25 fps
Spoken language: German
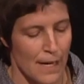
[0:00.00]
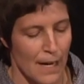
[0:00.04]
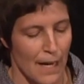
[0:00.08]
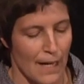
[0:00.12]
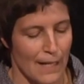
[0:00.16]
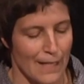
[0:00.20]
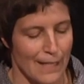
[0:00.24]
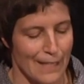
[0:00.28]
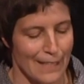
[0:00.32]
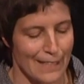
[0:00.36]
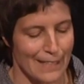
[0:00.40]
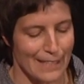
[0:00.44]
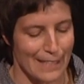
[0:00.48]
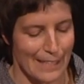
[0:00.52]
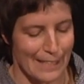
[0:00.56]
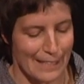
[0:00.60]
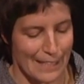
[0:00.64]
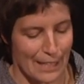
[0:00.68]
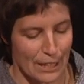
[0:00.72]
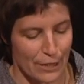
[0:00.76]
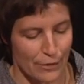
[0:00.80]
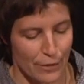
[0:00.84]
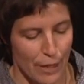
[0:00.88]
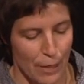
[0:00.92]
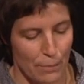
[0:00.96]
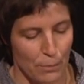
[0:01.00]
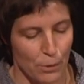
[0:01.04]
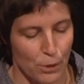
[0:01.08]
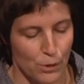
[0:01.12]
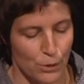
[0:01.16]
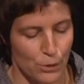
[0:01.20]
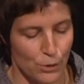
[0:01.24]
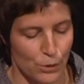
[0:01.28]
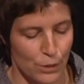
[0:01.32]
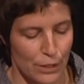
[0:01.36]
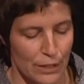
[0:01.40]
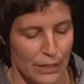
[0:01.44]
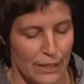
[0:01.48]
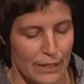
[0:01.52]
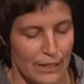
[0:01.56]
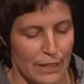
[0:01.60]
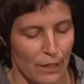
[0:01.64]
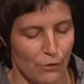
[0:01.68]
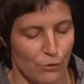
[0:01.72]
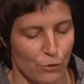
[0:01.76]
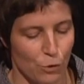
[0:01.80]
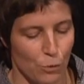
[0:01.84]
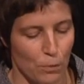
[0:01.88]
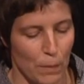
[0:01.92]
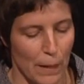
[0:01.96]
Allerdings liegt der Schwerpunkt Duskes
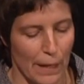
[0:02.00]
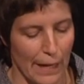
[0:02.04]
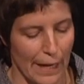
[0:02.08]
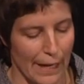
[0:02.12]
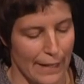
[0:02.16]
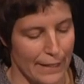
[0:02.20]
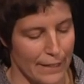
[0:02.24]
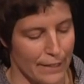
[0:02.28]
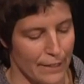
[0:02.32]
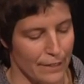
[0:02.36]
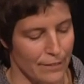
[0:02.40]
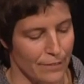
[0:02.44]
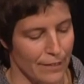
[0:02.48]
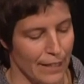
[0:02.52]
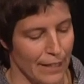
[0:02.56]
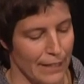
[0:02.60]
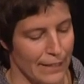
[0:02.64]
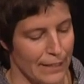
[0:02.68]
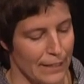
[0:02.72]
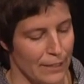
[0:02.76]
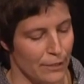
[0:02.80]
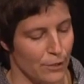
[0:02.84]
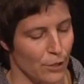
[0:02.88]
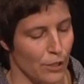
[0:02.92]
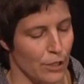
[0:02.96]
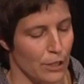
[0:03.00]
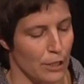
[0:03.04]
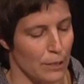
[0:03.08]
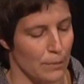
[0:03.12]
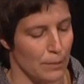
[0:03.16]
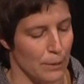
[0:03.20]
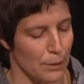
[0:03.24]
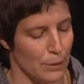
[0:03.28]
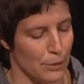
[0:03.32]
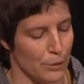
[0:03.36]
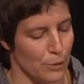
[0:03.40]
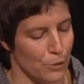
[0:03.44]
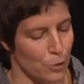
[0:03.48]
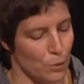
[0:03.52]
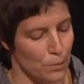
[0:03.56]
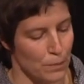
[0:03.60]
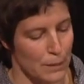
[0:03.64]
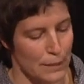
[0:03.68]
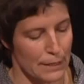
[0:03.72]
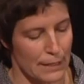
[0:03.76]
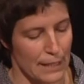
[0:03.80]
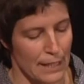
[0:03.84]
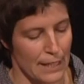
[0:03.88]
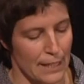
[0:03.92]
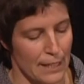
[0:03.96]
auf Operette, während die Deutsche
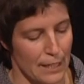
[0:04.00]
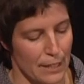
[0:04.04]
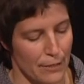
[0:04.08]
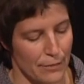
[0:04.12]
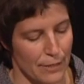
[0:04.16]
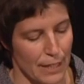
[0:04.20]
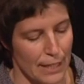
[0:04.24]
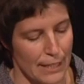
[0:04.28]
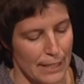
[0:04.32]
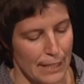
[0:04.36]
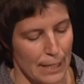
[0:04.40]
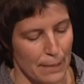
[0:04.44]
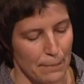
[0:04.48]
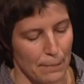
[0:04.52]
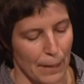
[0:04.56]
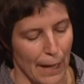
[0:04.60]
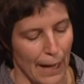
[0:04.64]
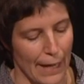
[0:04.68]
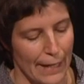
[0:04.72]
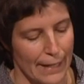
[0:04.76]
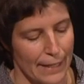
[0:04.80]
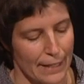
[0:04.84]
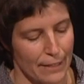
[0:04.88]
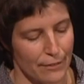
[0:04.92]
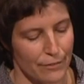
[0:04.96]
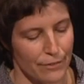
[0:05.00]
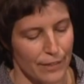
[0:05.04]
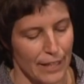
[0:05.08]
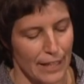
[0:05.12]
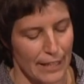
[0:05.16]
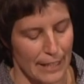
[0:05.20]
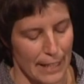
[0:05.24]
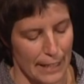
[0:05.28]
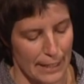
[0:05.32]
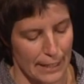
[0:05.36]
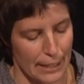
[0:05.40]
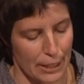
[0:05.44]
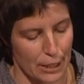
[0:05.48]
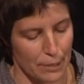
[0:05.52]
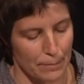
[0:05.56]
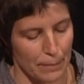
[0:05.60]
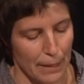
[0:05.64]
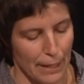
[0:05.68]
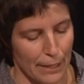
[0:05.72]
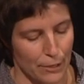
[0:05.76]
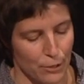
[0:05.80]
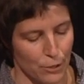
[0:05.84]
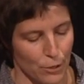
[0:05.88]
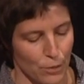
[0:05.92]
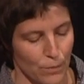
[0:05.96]
Bioskopgesellschaft ein sehr breit gefächertes
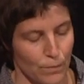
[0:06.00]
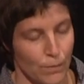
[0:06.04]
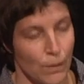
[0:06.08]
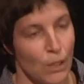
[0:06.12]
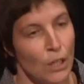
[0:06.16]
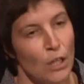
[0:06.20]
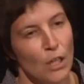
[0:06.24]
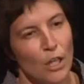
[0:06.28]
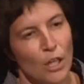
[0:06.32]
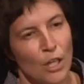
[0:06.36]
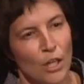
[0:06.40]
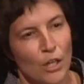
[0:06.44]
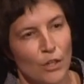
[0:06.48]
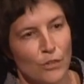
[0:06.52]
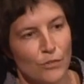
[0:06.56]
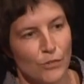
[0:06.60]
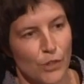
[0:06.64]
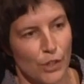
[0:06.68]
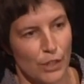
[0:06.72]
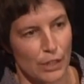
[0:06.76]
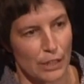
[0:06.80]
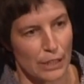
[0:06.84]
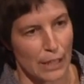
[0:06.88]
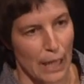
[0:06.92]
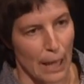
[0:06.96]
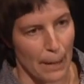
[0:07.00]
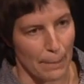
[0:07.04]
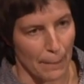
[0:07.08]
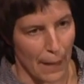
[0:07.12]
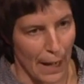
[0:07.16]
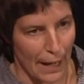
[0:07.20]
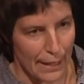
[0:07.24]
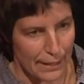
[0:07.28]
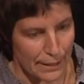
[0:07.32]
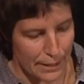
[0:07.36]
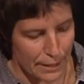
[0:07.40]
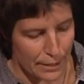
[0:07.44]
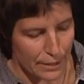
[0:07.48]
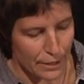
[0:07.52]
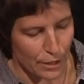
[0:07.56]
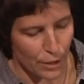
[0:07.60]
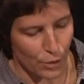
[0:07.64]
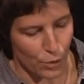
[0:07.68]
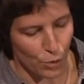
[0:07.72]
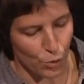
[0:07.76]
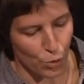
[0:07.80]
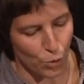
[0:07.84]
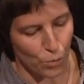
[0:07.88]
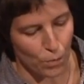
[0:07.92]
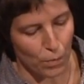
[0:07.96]
Spektrum von
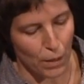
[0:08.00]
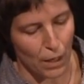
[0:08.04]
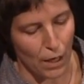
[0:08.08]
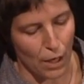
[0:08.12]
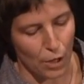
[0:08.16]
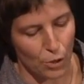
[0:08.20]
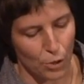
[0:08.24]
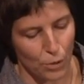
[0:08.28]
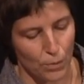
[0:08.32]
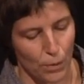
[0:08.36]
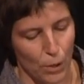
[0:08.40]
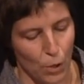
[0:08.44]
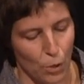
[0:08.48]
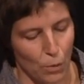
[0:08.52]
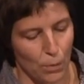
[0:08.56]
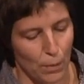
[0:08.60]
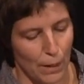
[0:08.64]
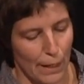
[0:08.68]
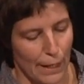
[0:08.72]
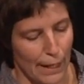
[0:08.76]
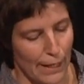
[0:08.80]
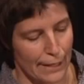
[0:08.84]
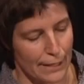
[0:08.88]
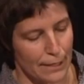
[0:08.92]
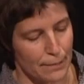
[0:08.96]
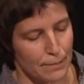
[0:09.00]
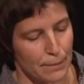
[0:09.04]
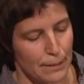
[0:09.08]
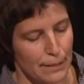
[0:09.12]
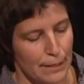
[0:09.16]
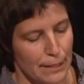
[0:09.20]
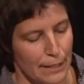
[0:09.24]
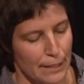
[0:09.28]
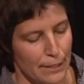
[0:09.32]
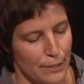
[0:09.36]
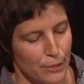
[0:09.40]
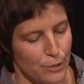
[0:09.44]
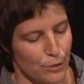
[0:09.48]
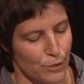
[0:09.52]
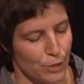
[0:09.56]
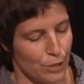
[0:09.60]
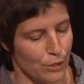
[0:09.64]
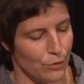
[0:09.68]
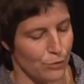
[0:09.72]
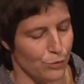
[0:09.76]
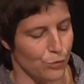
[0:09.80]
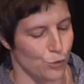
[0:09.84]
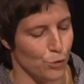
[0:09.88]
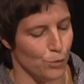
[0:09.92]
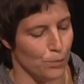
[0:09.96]
dramatischer Oper über Operette bis hin zu
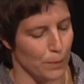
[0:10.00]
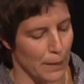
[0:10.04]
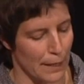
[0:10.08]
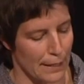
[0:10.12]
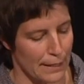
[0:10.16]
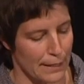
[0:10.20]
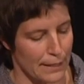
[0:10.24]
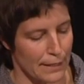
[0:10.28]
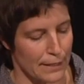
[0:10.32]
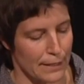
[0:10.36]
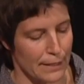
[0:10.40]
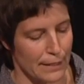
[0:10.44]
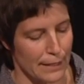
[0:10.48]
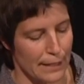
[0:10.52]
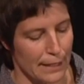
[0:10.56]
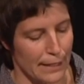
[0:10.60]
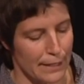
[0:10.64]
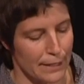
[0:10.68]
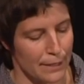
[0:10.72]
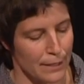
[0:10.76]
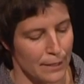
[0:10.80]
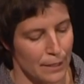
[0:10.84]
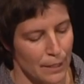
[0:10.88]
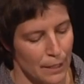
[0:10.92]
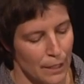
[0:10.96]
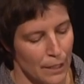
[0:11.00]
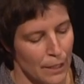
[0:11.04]
Revue präsentiert.